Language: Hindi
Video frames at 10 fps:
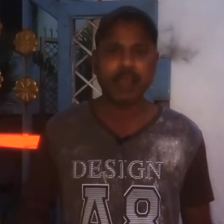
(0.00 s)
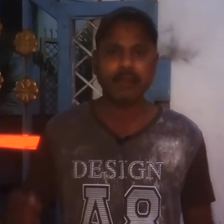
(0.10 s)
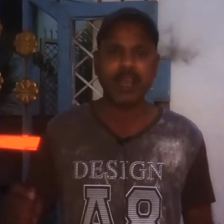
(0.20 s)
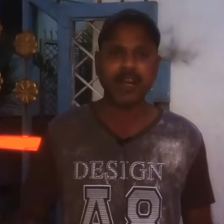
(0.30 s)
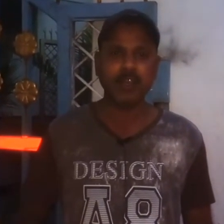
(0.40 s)

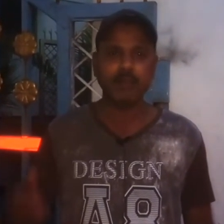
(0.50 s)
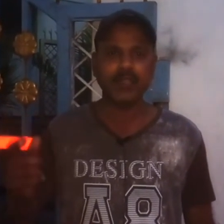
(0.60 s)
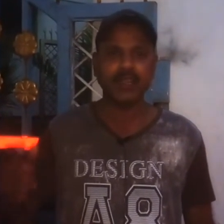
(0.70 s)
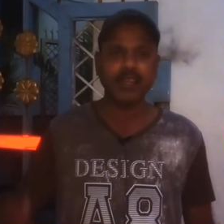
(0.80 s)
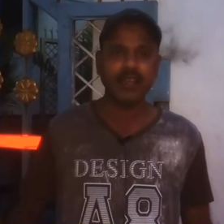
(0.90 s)
वी गाड़ियों में
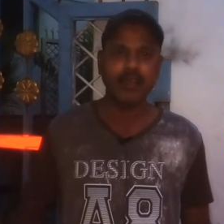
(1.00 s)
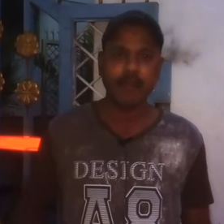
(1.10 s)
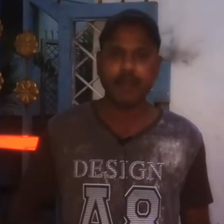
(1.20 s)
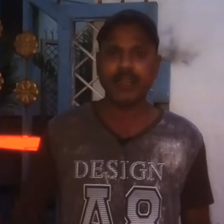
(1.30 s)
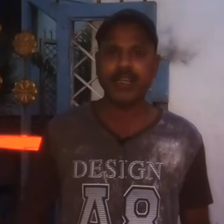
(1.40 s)
चलते
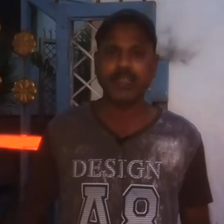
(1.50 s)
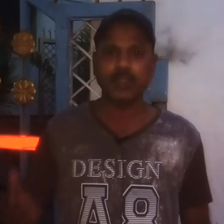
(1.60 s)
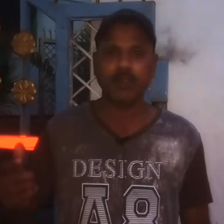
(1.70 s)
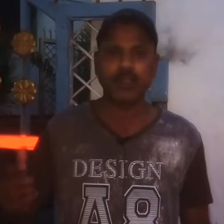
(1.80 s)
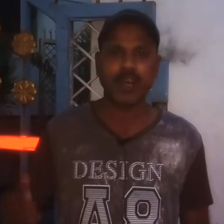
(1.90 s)
मैं देश का
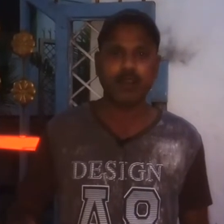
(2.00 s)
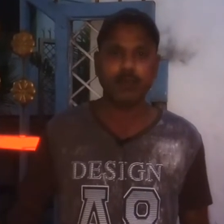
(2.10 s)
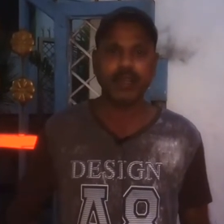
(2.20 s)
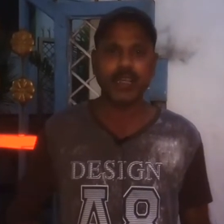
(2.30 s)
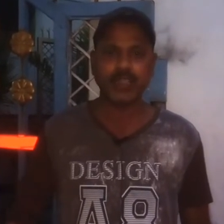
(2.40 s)
चौकीदार
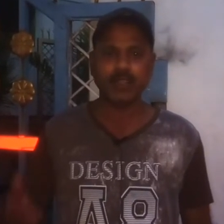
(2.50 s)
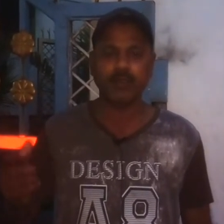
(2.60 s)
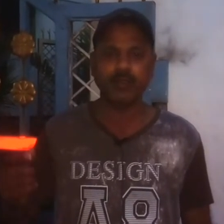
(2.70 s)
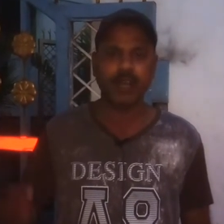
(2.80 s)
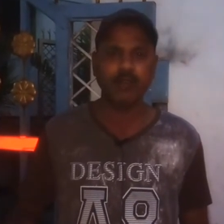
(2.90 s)
हूँ मैं देश का
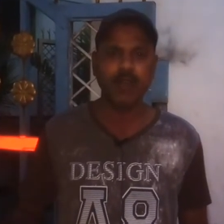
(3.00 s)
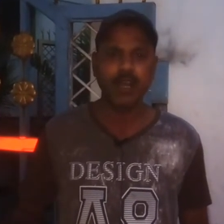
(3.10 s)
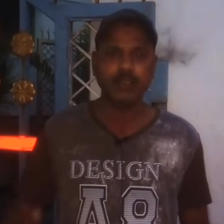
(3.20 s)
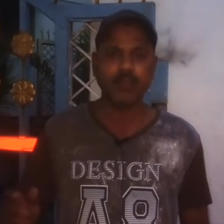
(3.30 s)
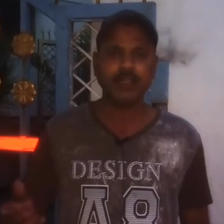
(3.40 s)
चौकीदार हूँ
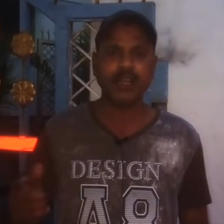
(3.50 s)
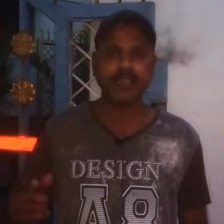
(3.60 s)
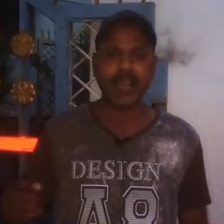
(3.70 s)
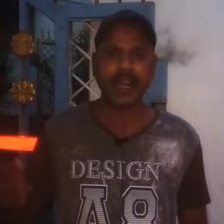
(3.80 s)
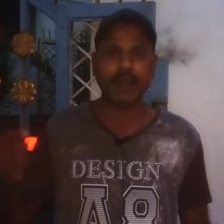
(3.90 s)
चौकीदार
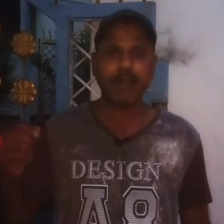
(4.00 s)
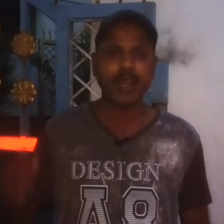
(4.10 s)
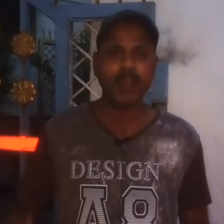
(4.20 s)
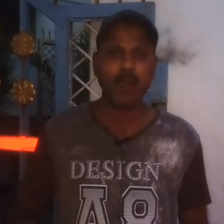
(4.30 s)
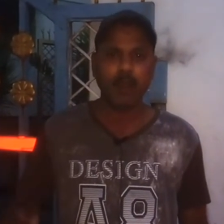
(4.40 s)
कहना
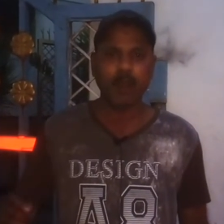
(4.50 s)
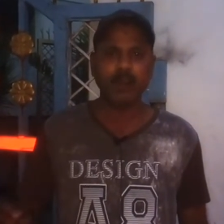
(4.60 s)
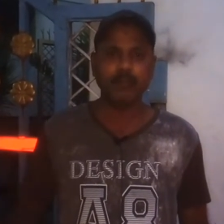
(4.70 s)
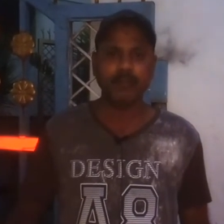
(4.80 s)
मैं और